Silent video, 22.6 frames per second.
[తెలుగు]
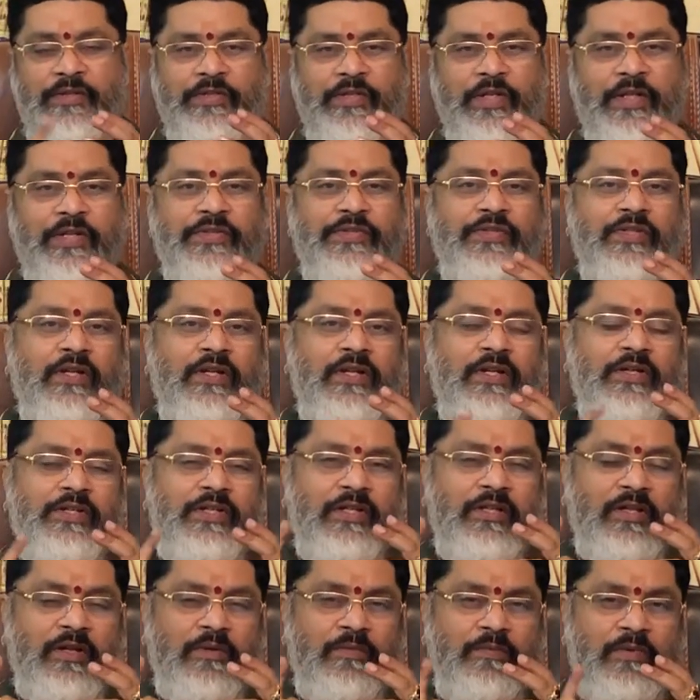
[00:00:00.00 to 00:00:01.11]
జ్యేష్ఠ
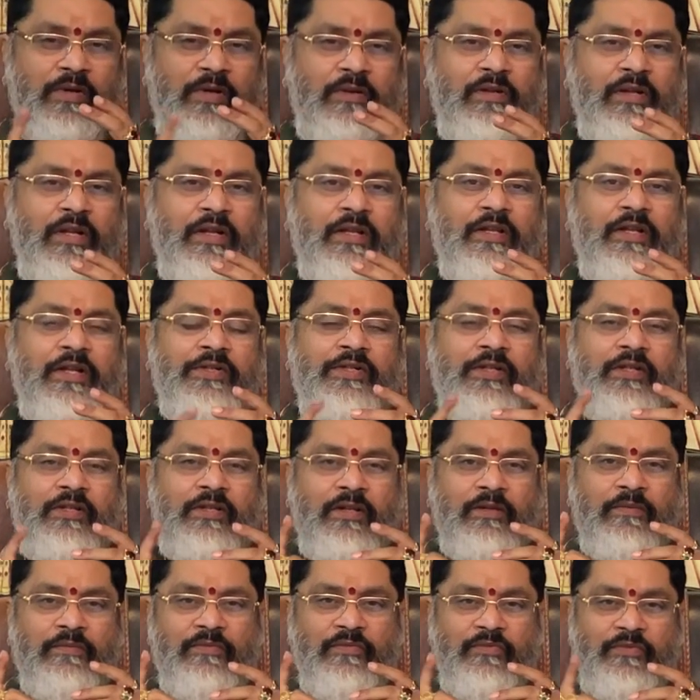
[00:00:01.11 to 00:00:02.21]
నక్షత్రం అనురాధ
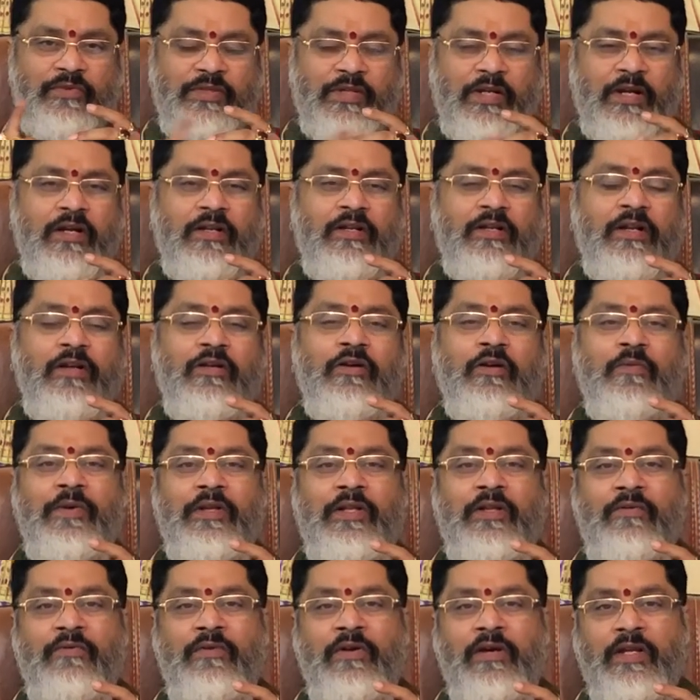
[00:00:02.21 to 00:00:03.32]
నక్షత్రం విశాఖ నాలుగో
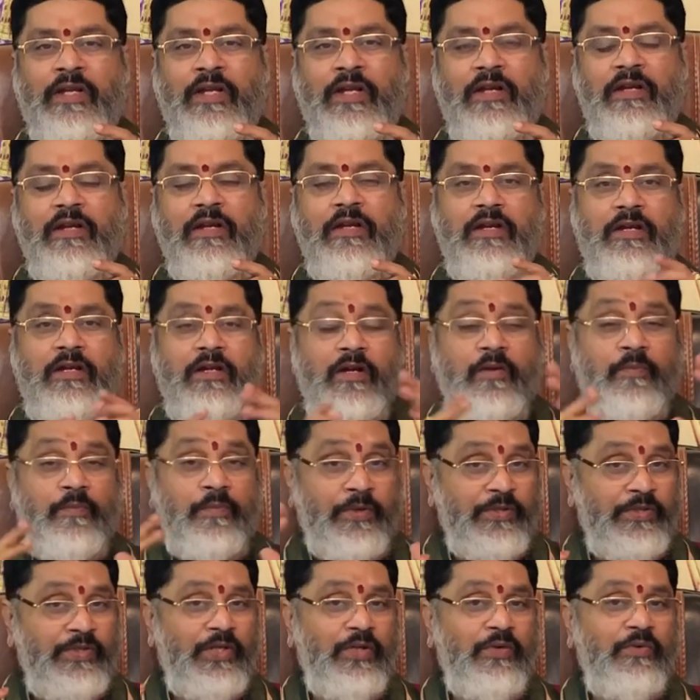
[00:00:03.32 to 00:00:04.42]
పాదం వాళ్ళకి
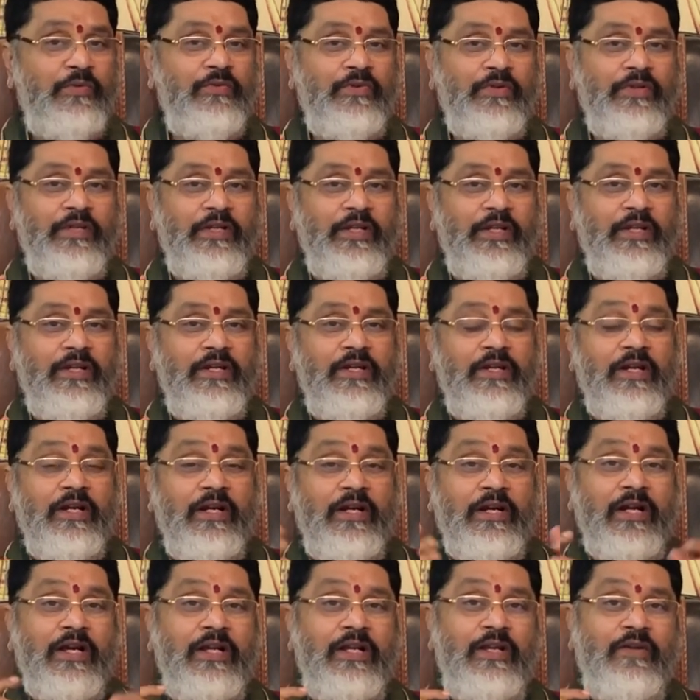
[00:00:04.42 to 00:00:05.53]
ప్రెషర్ ఉంటుంది
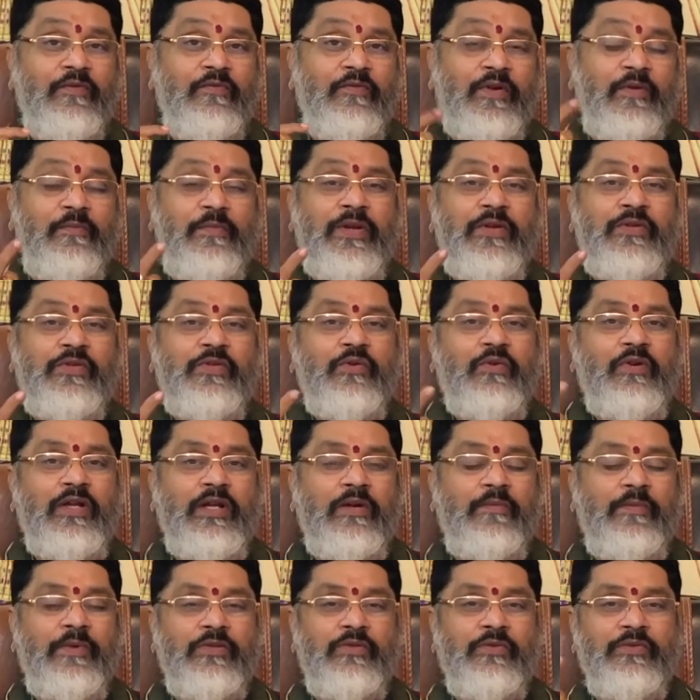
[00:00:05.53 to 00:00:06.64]
కానీ వన్ మ్యాన్ షో
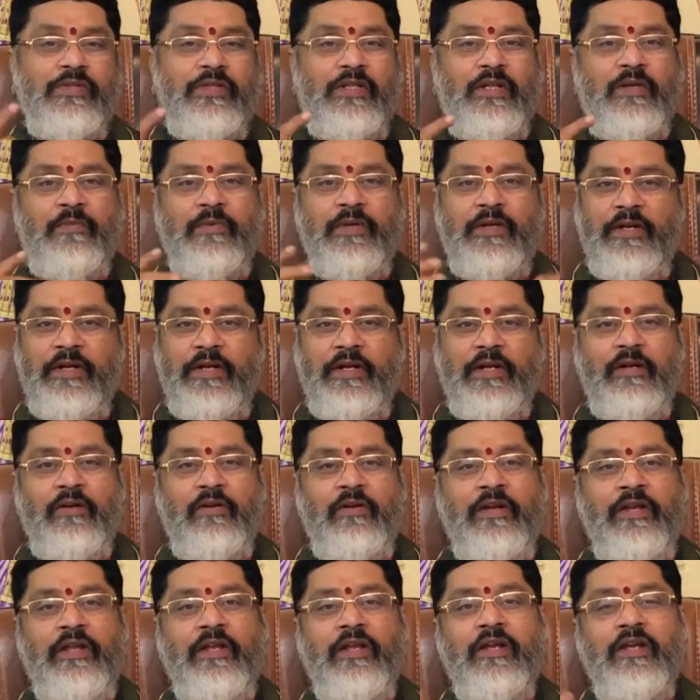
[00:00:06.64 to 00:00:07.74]
లాగా మనం చూసారా మన
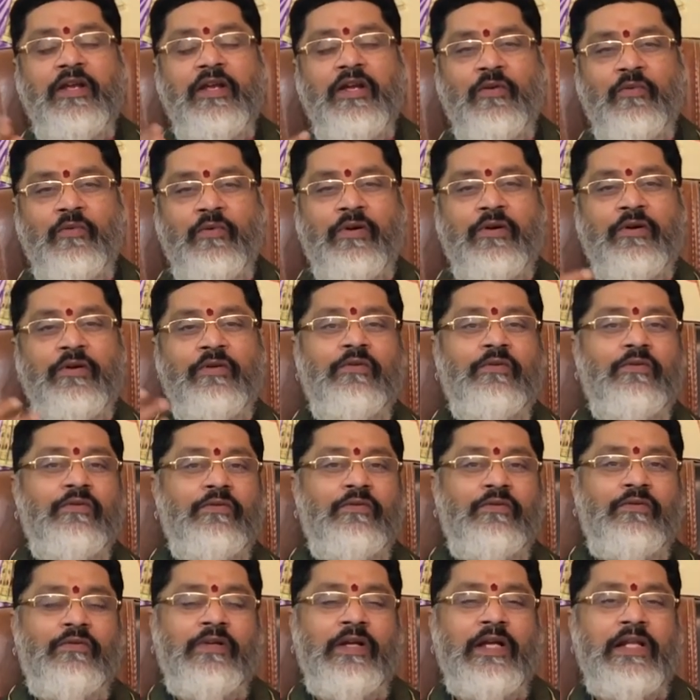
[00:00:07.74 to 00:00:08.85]
క్రికెట్లోని ఒకడు
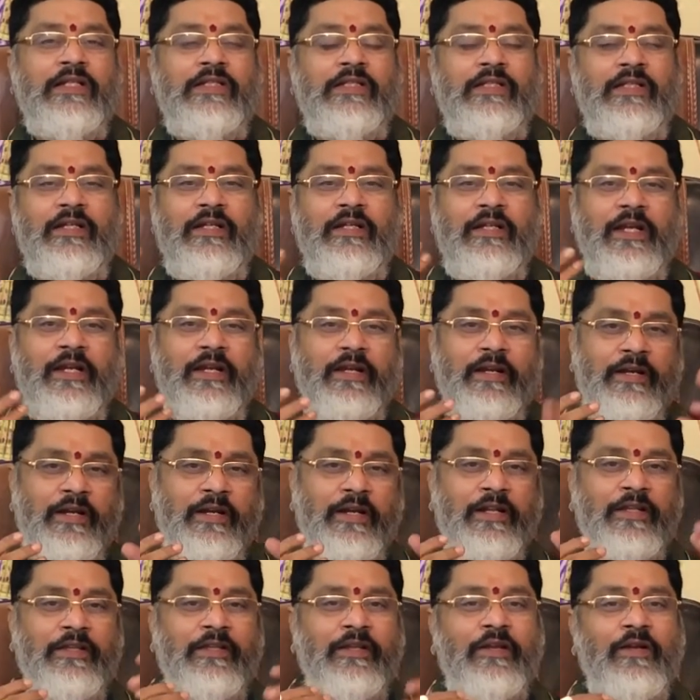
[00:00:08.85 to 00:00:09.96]
గెలిచి నైన్టీన్
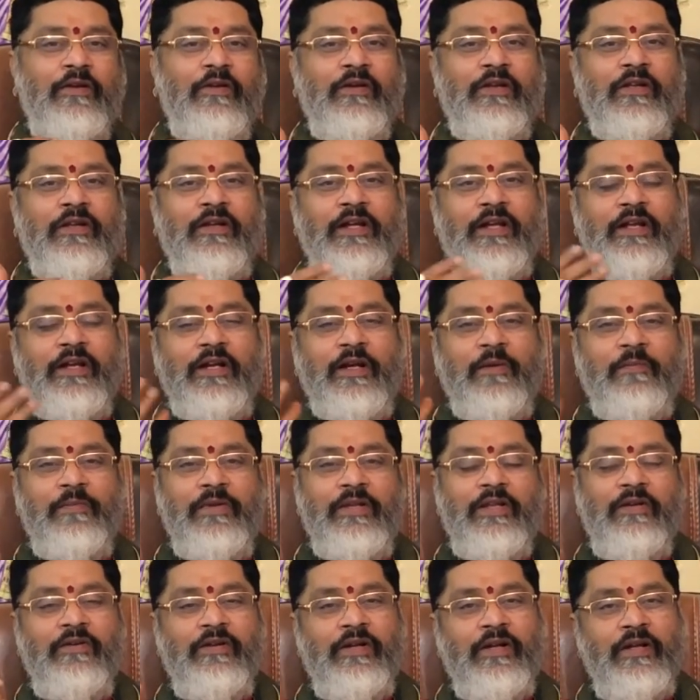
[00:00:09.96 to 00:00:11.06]
ఎయిటీ త్రీలోని
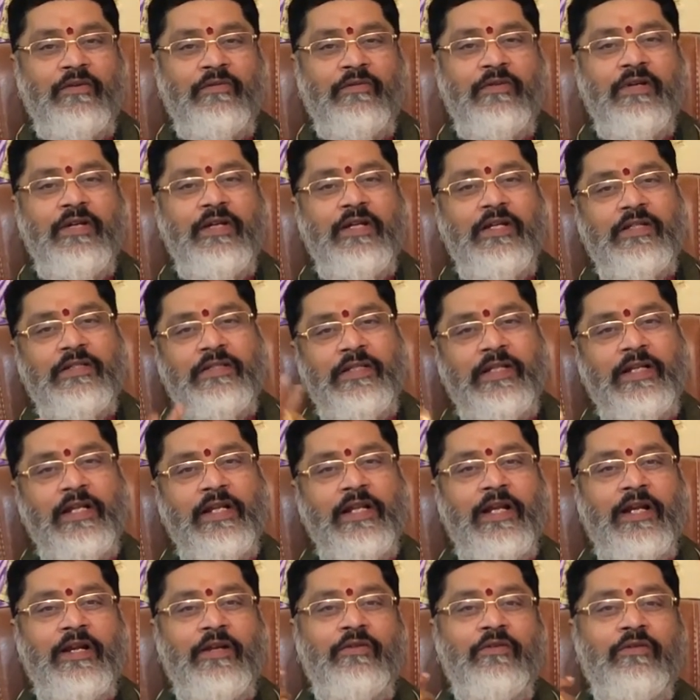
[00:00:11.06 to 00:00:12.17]
కపిల్ దేవ్ గారు సింగిల్
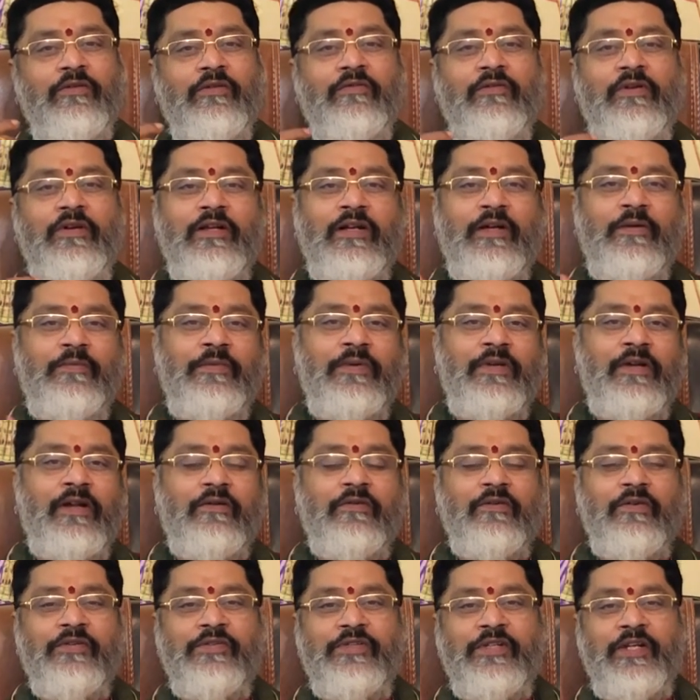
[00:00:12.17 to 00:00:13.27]
హ్యాండ్తో వరల్డ్ కప్
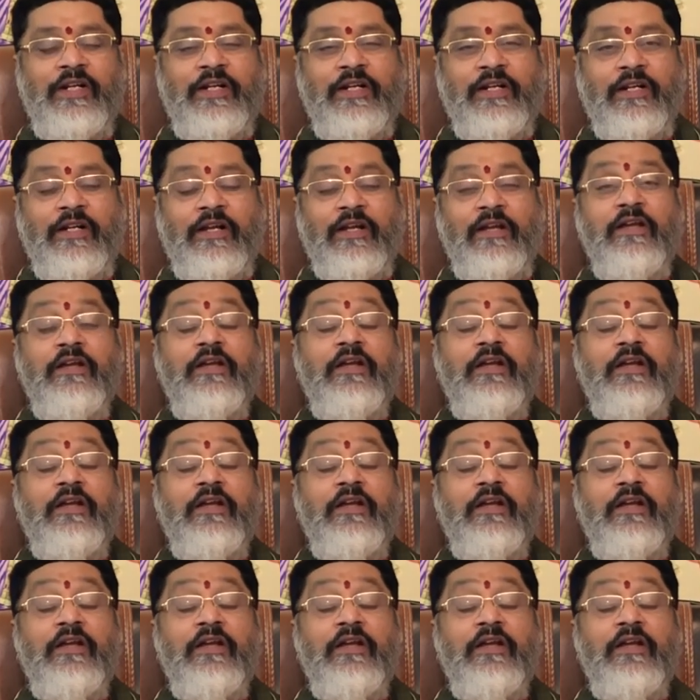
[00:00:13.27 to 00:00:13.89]
లాక్కుని వచ్చారన్నట్టుగా